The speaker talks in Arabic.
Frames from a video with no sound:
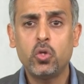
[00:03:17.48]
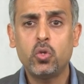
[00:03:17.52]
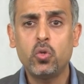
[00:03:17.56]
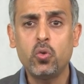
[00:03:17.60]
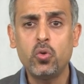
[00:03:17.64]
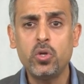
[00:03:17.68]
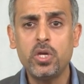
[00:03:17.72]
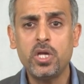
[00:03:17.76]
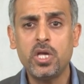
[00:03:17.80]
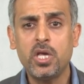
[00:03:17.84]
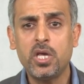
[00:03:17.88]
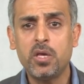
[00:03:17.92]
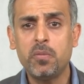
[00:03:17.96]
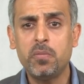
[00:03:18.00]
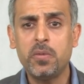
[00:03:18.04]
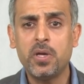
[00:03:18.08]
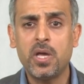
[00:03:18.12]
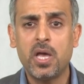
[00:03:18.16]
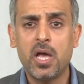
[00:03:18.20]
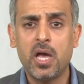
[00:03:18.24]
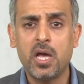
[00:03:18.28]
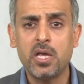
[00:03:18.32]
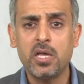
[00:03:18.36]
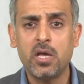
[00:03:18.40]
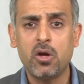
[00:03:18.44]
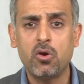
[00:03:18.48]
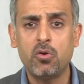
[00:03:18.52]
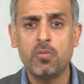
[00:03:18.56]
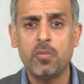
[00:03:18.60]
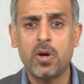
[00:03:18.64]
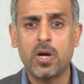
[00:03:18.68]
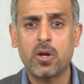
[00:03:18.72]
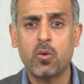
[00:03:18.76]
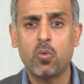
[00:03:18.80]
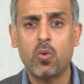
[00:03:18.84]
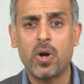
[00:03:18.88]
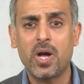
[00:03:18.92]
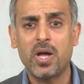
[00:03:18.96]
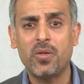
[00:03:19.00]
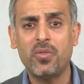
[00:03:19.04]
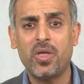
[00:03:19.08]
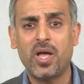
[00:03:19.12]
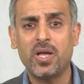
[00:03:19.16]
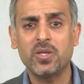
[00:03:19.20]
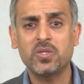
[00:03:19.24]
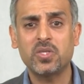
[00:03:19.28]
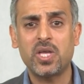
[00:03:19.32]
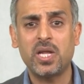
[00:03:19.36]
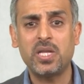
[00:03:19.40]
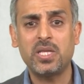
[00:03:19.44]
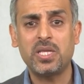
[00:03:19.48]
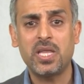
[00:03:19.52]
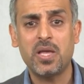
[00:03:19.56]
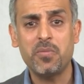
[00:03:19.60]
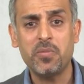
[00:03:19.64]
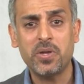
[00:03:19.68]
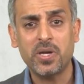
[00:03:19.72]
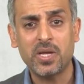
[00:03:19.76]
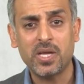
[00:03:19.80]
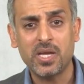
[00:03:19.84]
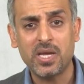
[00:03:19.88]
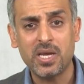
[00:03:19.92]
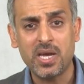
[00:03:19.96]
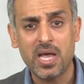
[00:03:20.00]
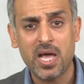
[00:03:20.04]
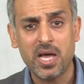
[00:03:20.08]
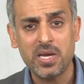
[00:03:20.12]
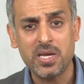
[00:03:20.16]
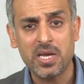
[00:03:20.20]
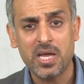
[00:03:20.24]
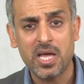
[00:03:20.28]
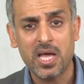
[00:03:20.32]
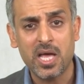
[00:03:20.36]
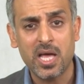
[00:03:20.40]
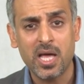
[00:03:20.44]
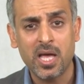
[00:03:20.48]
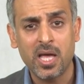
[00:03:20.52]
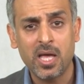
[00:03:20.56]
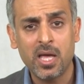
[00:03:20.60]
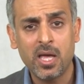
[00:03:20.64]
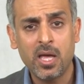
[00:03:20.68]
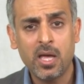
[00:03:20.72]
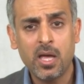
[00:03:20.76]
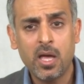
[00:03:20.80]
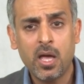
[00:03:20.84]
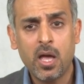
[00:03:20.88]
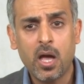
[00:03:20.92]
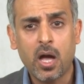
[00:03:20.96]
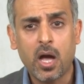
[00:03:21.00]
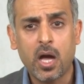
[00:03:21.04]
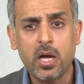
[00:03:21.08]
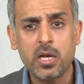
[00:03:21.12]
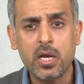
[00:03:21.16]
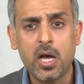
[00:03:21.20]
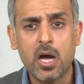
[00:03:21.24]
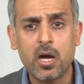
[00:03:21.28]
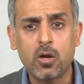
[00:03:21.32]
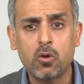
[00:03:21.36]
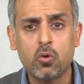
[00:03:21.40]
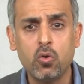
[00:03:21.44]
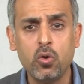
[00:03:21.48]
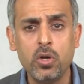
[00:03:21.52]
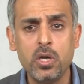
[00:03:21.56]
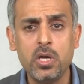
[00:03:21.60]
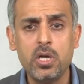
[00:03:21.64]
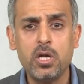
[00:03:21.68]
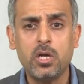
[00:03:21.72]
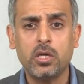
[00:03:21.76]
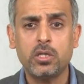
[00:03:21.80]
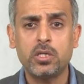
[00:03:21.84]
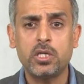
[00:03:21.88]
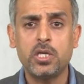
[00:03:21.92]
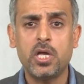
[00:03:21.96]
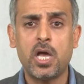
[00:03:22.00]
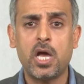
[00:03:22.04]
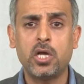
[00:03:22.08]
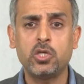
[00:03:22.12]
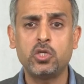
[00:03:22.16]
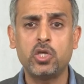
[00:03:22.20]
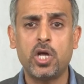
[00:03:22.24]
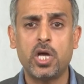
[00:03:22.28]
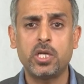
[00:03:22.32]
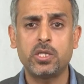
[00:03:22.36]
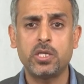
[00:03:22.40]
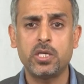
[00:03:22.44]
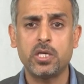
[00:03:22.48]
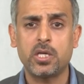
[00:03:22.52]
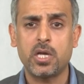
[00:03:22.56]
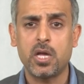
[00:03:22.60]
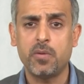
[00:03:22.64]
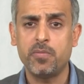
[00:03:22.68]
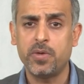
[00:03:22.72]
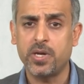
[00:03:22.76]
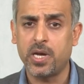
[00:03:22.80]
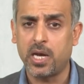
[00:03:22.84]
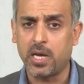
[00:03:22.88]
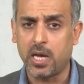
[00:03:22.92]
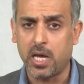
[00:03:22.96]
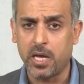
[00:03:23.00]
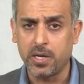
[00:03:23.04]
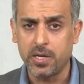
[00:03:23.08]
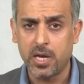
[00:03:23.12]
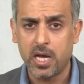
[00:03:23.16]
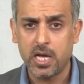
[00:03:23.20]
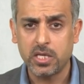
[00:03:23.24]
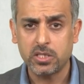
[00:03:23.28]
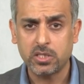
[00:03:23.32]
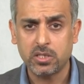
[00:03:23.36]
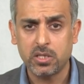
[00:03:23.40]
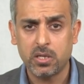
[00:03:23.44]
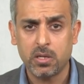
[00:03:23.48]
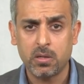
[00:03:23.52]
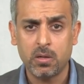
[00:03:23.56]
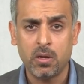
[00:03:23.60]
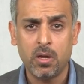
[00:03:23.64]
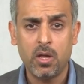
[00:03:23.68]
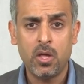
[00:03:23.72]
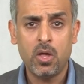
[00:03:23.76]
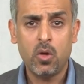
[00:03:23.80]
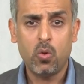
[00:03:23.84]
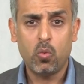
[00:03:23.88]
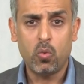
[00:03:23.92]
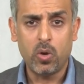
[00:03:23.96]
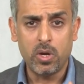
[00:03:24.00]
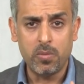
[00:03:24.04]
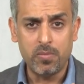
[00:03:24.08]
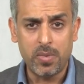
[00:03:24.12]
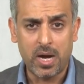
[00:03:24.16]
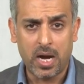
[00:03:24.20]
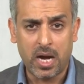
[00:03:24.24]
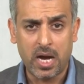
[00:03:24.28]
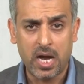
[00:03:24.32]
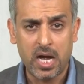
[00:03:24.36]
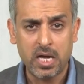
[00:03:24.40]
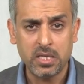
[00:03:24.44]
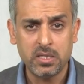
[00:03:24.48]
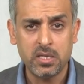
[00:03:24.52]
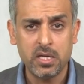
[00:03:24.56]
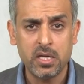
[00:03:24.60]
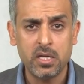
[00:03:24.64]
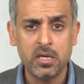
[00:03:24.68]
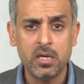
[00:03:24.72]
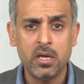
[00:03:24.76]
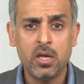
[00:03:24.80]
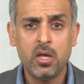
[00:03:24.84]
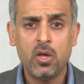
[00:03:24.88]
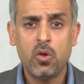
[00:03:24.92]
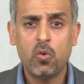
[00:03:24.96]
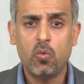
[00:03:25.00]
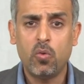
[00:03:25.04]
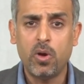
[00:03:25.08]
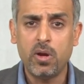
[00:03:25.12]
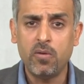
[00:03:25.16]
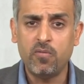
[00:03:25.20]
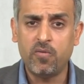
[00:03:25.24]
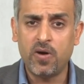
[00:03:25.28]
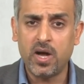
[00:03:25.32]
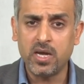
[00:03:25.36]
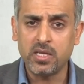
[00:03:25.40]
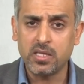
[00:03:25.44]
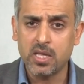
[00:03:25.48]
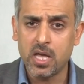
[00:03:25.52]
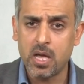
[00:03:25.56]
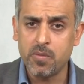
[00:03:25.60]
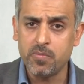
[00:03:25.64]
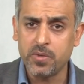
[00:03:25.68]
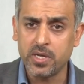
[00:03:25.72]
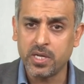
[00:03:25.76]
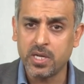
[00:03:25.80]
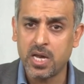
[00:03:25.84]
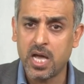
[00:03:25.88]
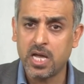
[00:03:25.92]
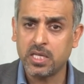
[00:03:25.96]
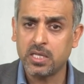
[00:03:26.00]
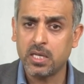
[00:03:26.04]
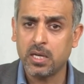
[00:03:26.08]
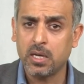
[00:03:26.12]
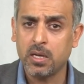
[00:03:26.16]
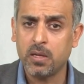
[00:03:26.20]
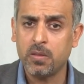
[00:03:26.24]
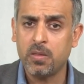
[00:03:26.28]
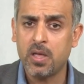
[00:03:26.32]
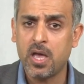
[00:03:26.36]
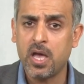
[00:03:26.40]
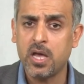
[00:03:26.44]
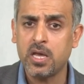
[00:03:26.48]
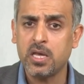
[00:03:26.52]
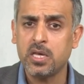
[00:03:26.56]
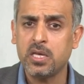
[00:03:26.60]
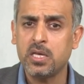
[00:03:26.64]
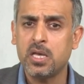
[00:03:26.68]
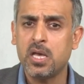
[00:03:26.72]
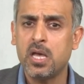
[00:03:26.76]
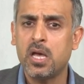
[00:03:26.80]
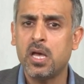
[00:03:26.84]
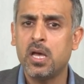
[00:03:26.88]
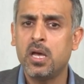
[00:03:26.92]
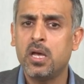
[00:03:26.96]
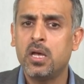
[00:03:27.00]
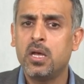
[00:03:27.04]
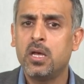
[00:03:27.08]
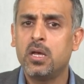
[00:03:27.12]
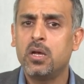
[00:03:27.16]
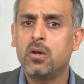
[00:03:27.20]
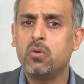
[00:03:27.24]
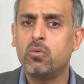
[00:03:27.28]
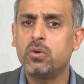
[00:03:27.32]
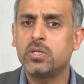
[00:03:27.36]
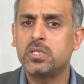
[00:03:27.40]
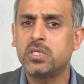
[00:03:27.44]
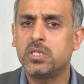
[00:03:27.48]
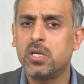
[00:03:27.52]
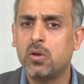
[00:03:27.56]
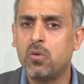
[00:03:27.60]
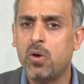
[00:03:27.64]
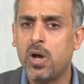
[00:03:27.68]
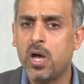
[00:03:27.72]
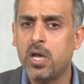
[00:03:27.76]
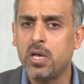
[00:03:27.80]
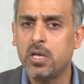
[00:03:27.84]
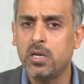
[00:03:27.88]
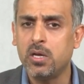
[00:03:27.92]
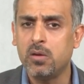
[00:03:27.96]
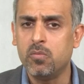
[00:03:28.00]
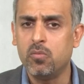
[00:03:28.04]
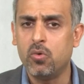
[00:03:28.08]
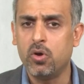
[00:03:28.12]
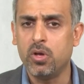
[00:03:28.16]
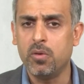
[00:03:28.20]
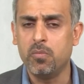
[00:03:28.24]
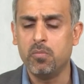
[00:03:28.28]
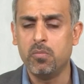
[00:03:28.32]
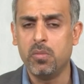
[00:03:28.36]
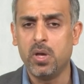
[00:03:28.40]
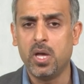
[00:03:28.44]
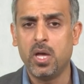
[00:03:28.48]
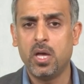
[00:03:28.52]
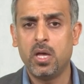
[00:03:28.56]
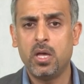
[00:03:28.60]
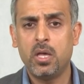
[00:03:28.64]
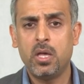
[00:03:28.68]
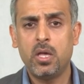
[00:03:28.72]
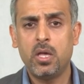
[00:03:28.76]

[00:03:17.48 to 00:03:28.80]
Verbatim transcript: تنهي بها يومك وقد حصلت من خلالها على كل احتياجاتك من العناصر والمعادن والفيتامينات الغذائيه والسوائل المهمه